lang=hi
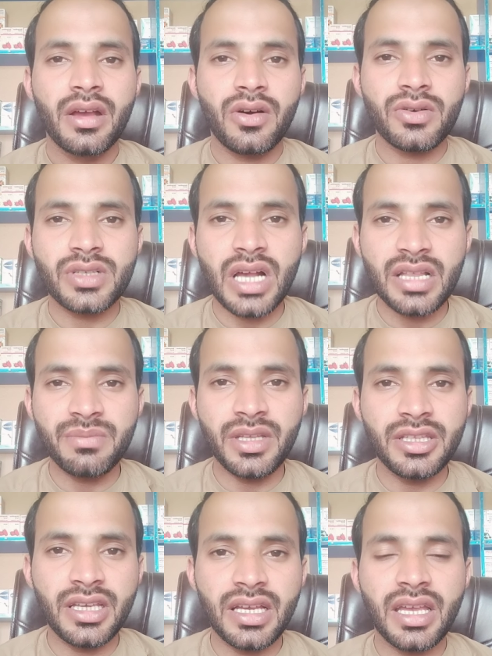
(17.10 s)
और साथ में
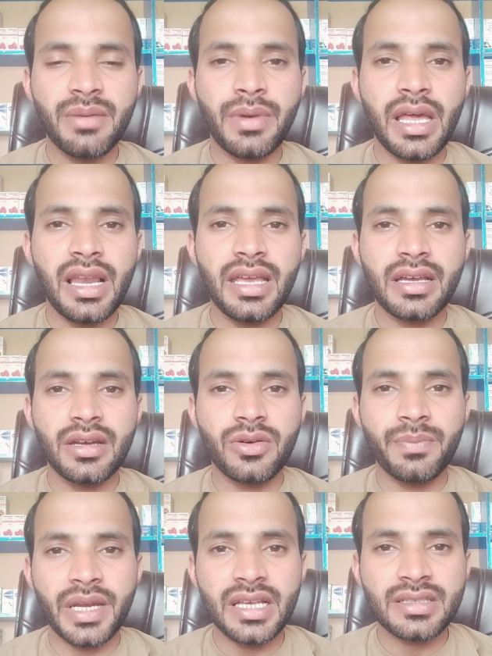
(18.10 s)
दिए गए बेल आइकन को
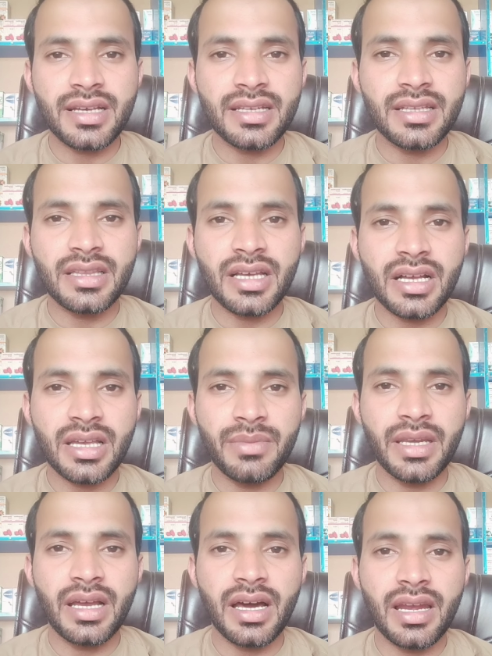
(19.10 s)
प्रेस कर दें ताकि
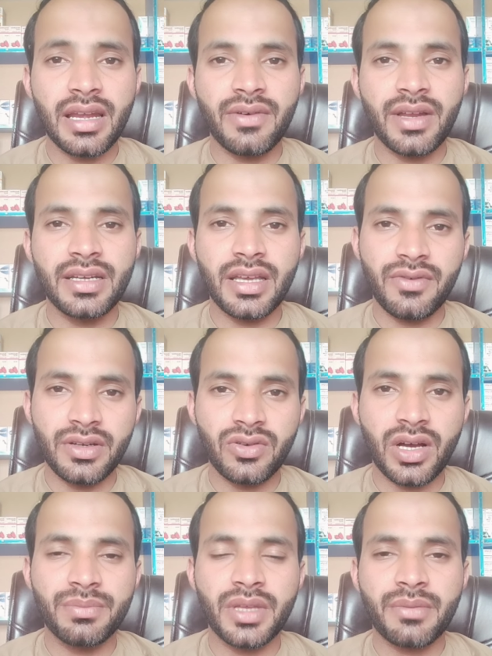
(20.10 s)
मेरी हर आने वाली नई वीडियो
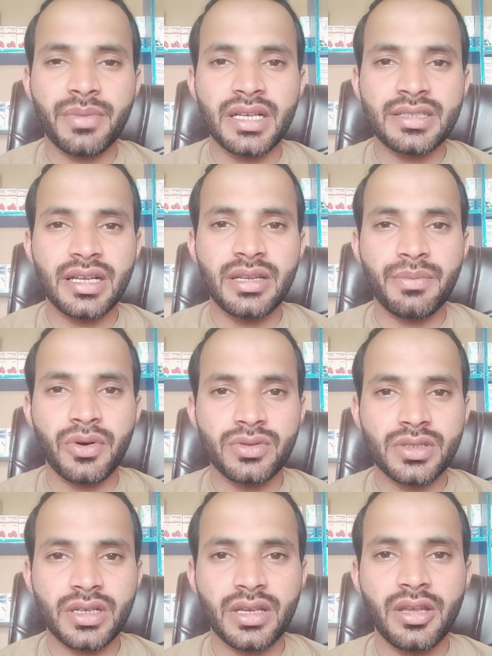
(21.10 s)
आप तक बसानी पहुँच
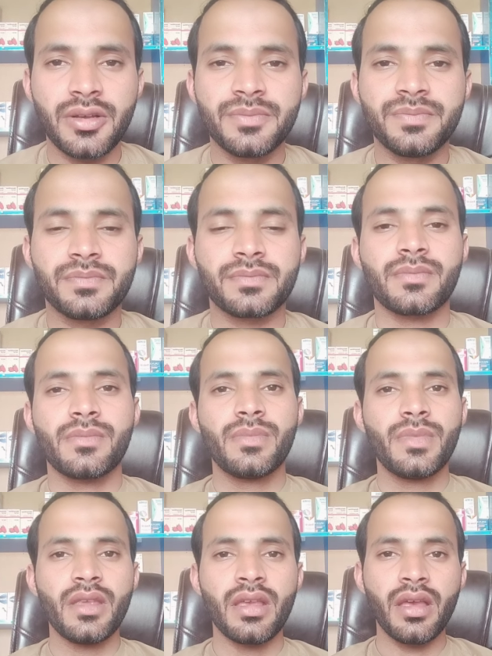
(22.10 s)
सके
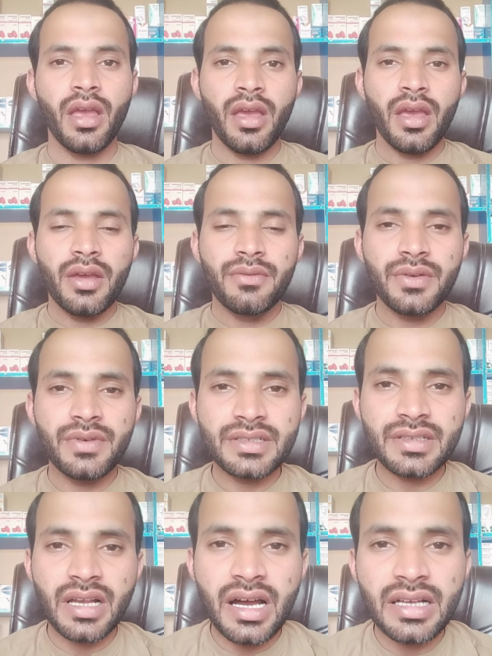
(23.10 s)
वीवर्स
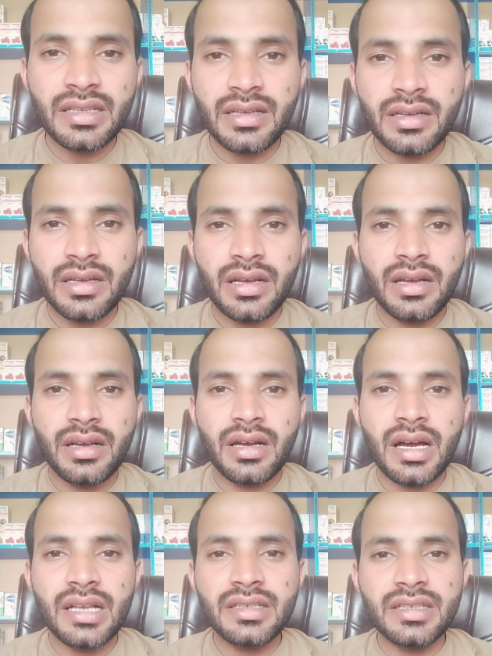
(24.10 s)
आज
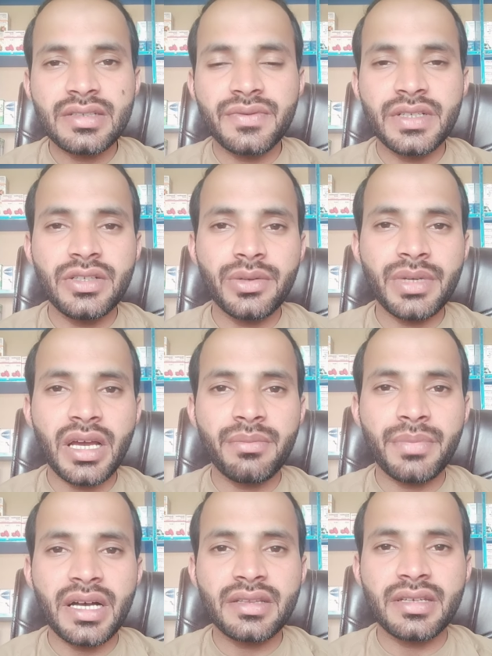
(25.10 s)
आज की इस वीडियो में हम
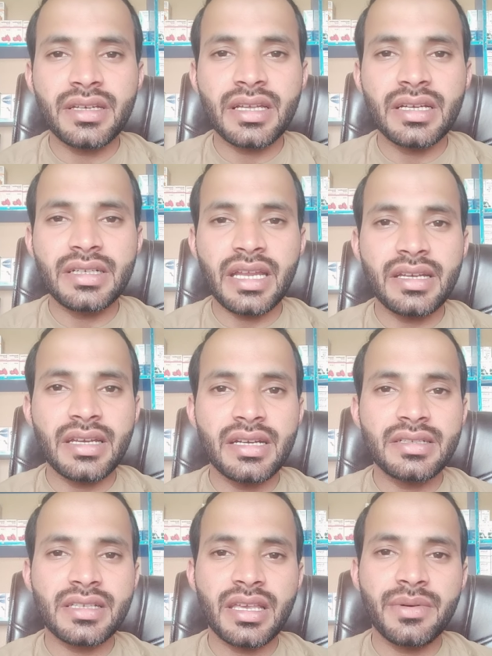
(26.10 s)
बात करेंगे
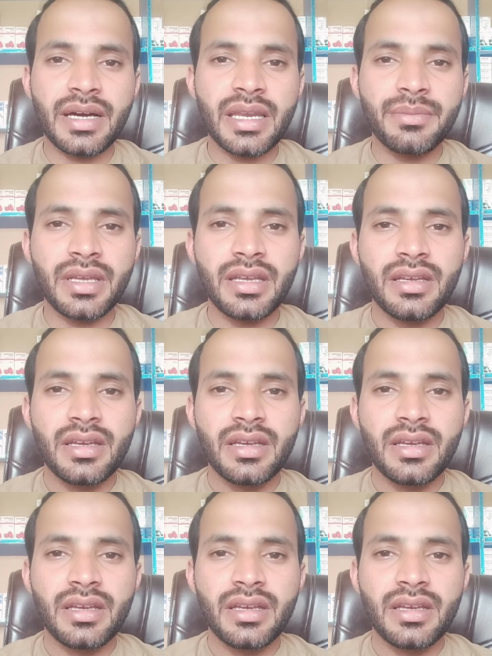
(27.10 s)
टेंडेंट्स के बारे में